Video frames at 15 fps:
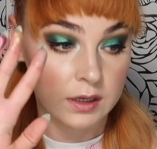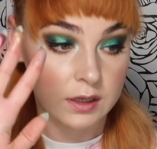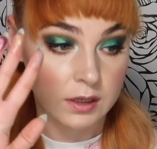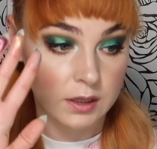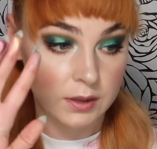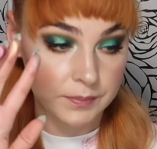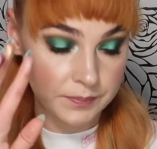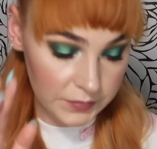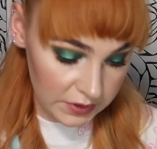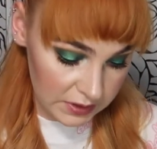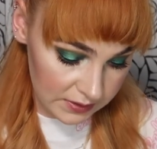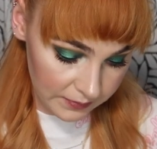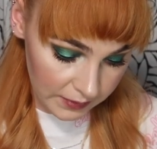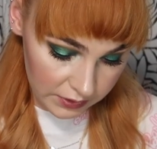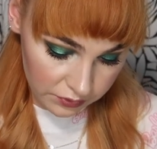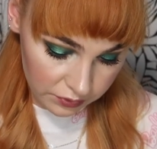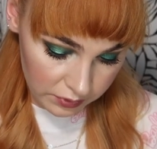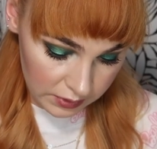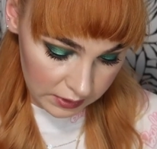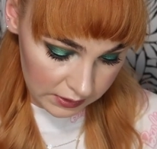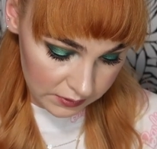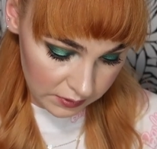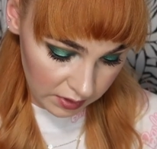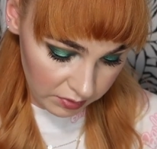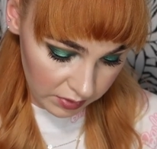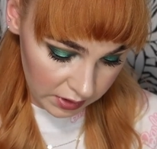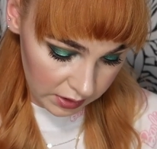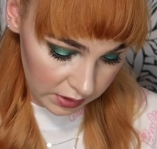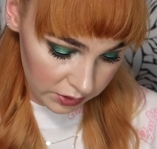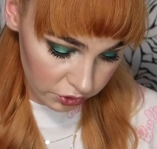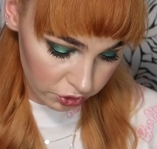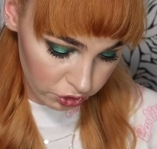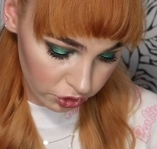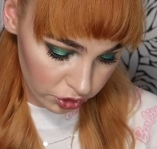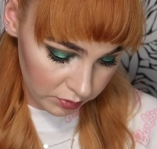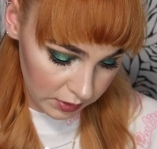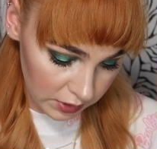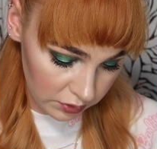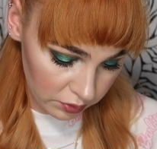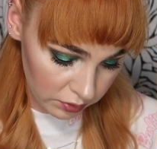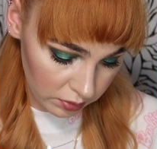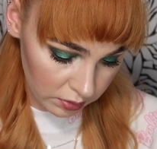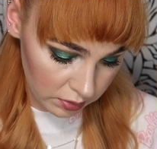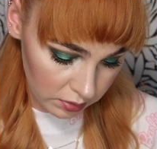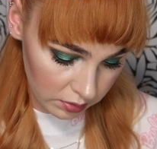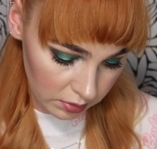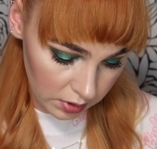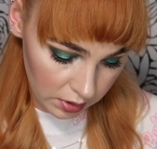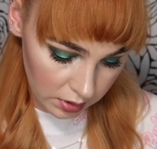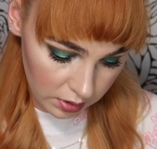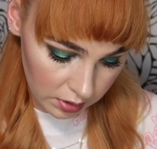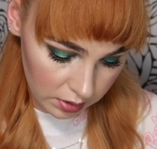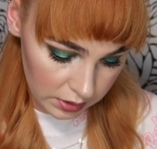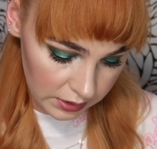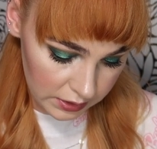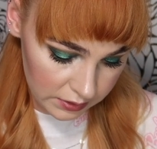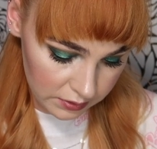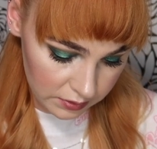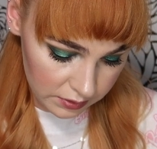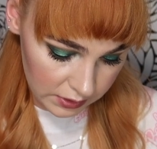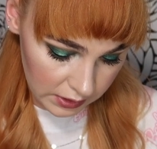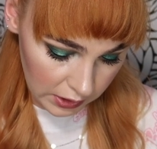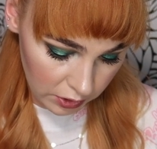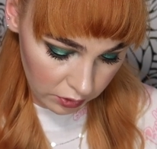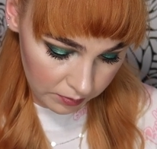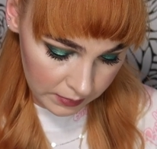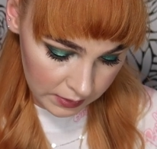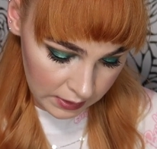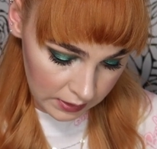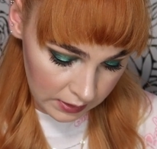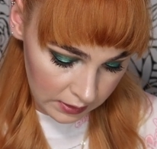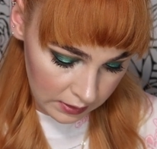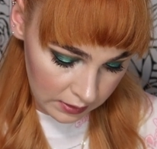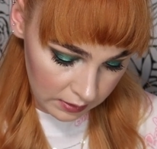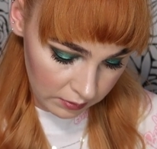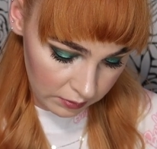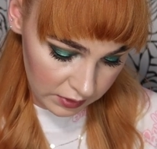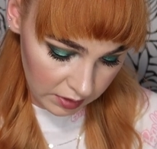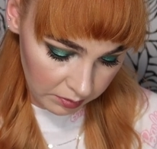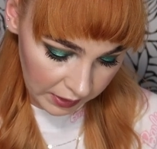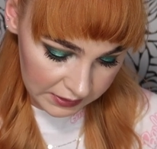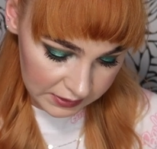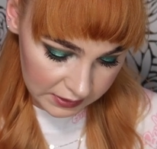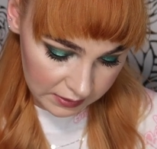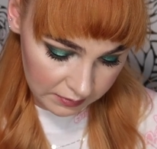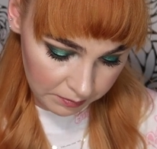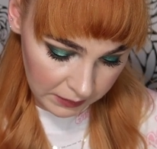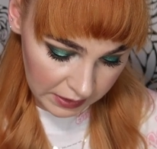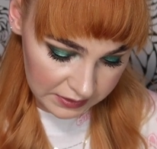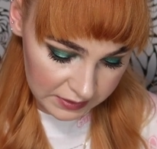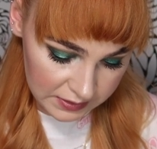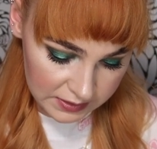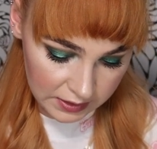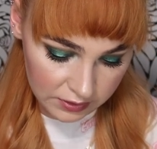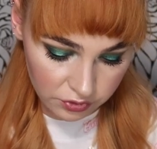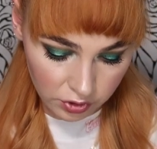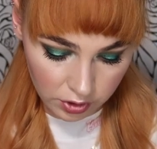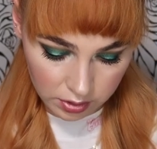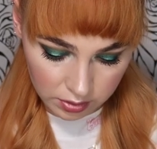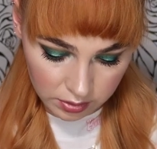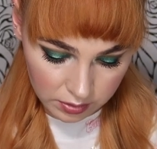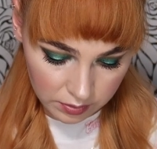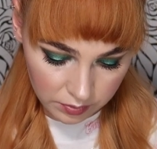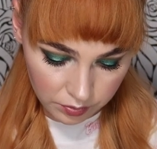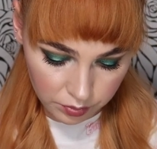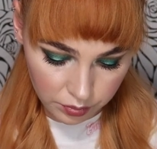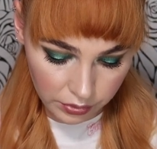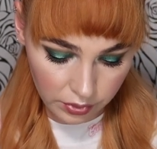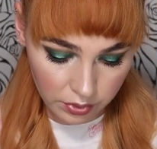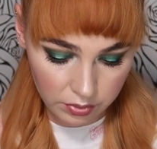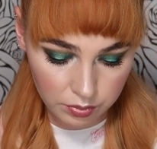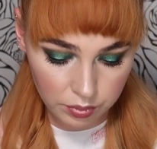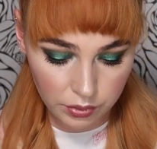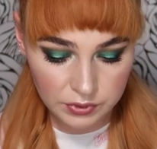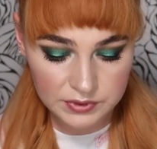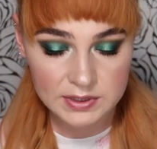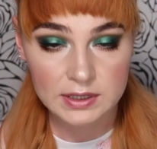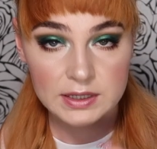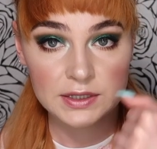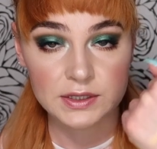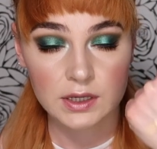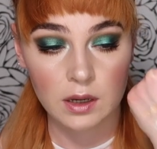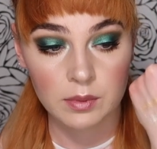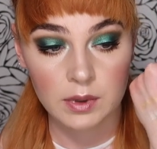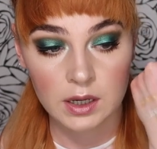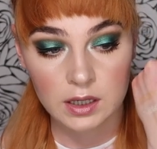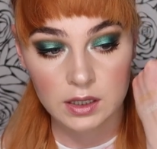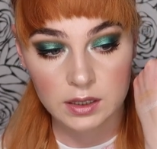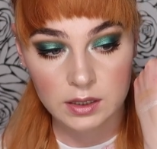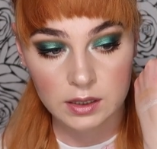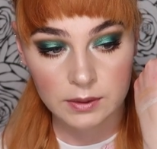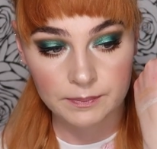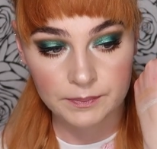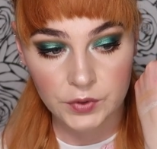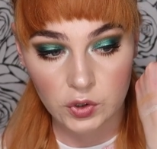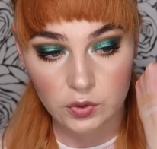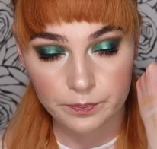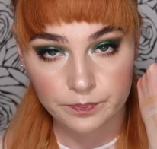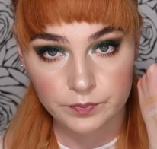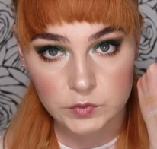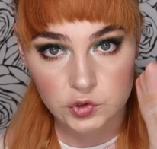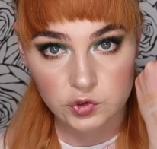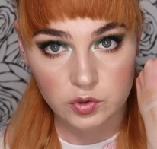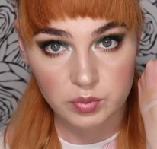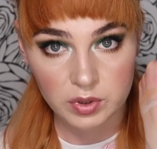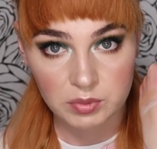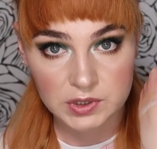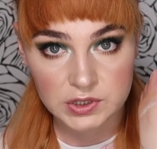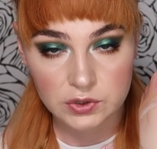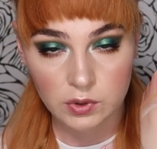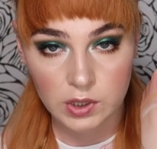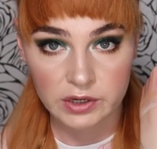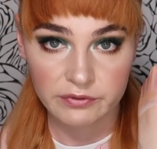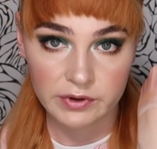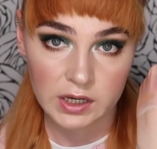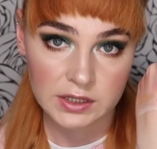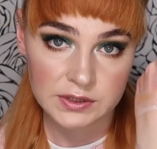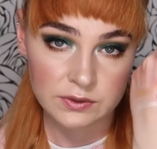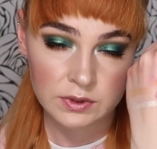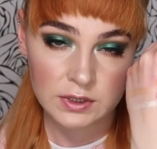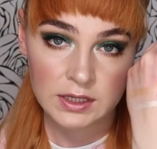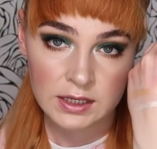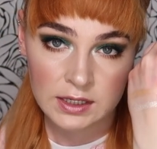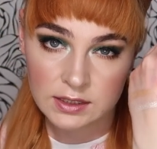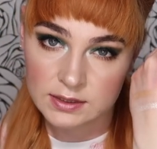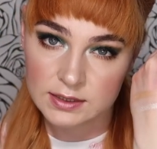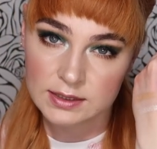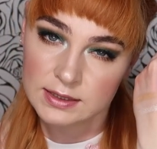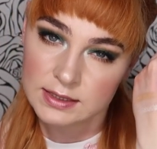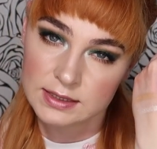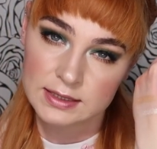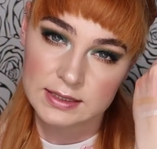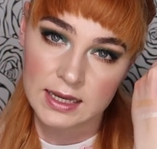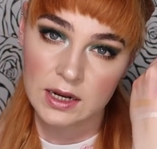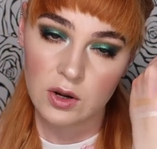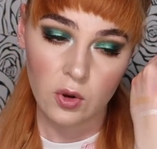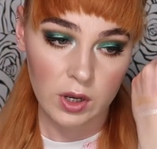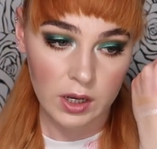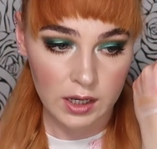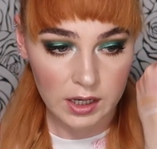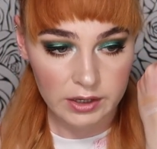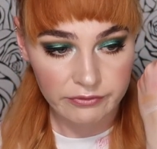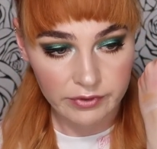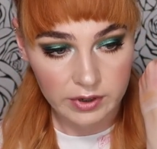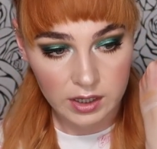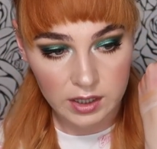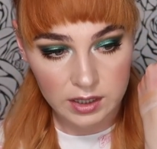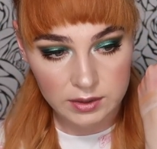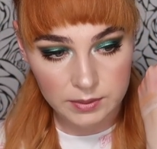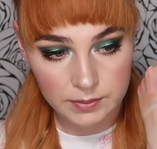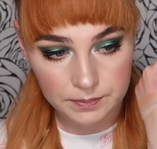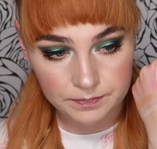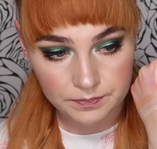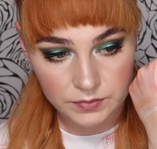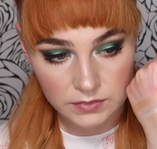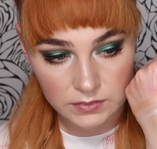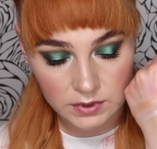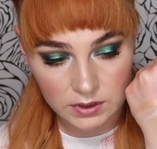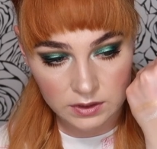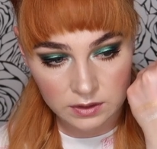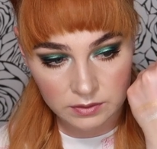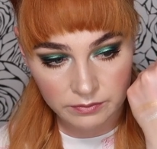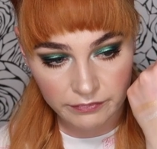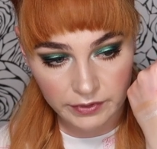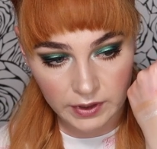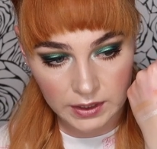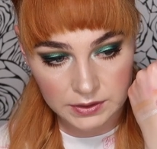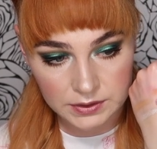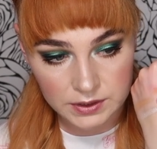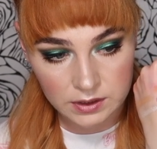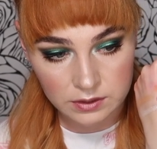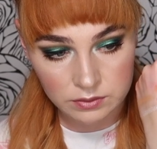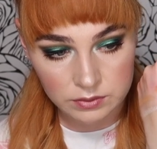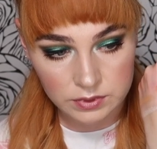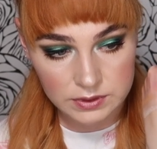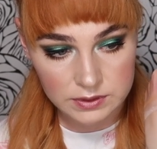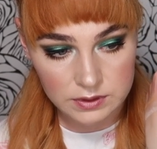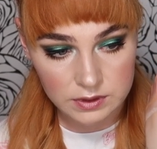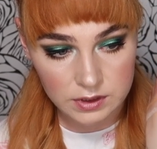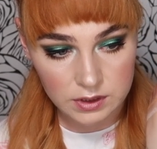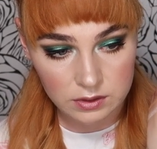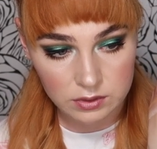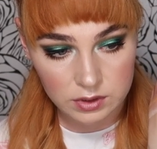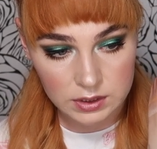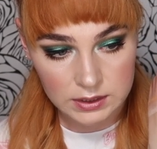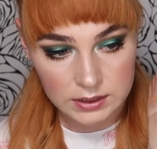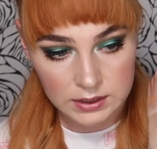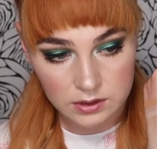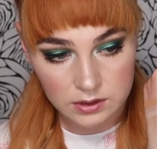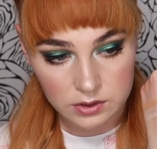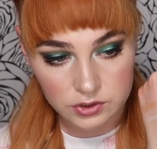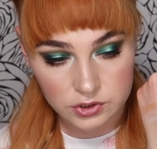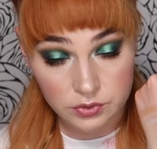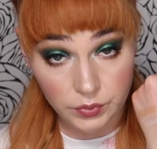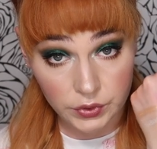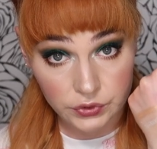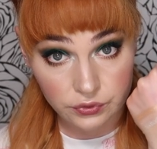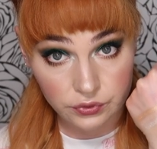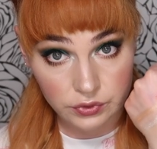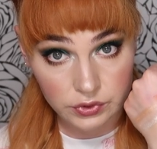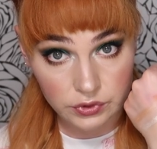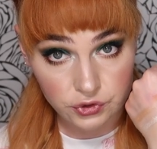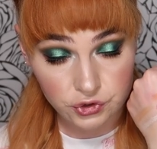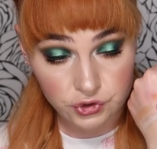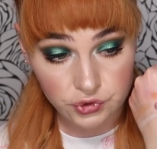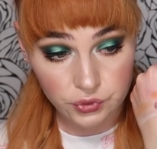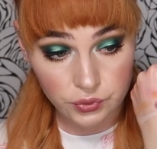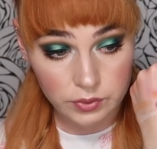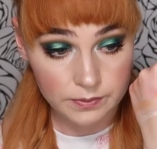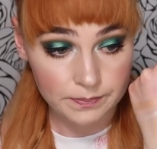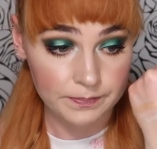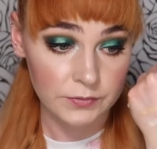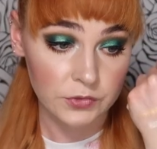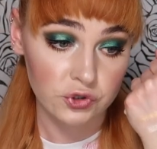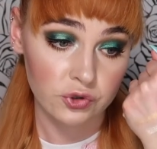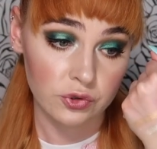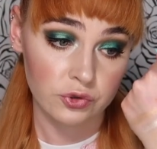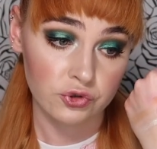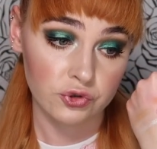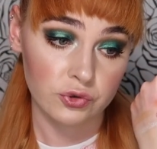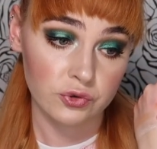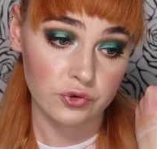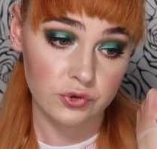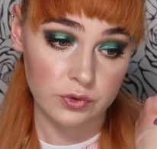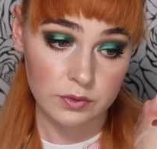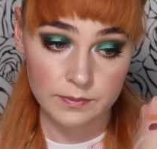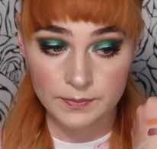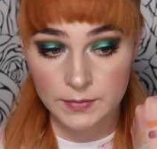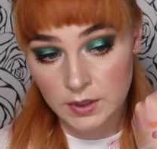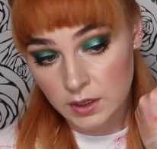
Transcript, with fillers: Ähm, die zwei Töne, also einmal ein Schimmerton, oh, der ist ein Traum. Und der Matte. Matte ist sehr trocken, bröselig, aber ähm, ja, schöne Pigmentierung einfach. Also sitzt sehr locker einfach ähm, drin im Fähnchen und ihr seht ja auch, das Schimmerton ist schön. Schön, schön, schön.